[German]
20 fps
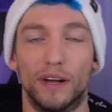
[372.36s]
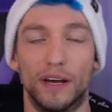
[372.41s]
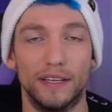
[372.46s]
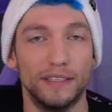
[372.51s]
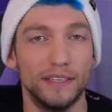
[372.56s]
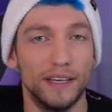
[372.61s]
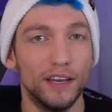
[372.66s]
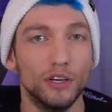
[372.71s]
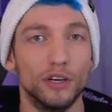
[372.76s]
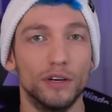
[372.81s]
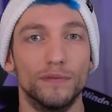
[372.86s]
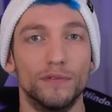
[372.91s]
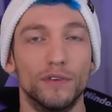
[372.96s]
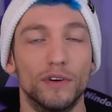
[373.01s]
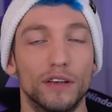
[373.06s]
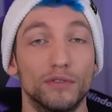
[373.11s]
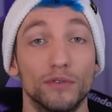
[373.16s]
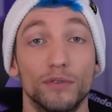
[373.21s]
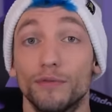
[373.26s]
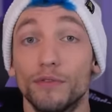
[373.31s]
oder in Zeitschriften
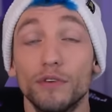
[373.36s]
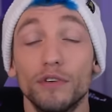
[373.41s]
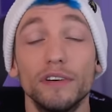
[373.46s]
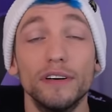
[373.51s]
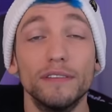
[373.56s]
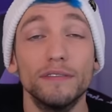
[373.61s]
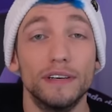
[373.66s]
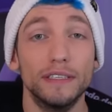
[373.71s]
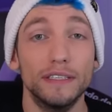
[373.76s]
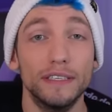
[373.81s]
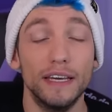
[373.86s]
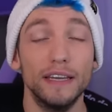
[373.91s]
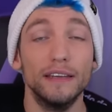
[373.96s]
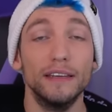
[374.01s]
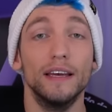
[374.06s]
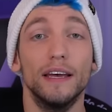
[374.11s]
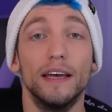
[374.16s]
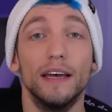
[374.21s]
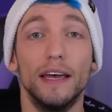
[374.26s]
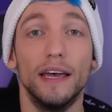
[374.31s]
oder so für irgendwas
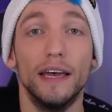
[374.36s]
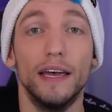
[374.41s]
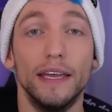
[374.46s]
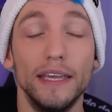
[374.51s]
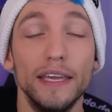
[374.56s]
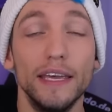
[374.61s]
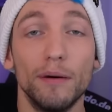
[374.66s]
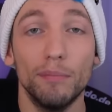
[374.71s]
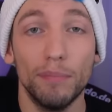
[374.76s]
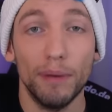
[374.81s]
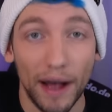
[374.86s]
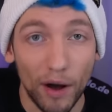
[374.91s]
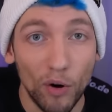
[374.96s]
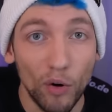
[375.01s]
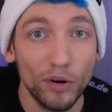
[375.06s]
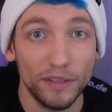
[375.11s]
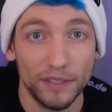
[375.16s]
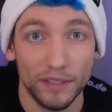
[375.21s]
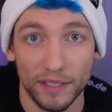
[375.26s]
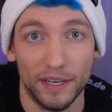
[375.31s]
seht, ihr
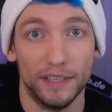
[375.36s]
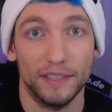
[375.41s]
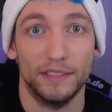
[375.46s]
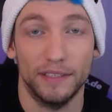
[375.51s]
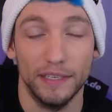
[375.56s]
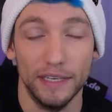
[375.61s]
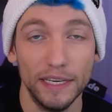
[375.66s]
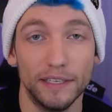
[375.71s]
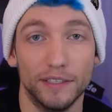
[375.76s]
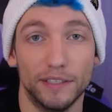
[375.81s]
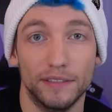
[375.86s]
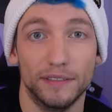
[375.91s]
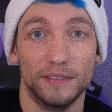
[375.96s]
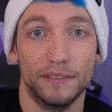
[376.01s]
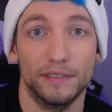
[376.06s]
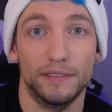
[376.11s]
braucht das nicht.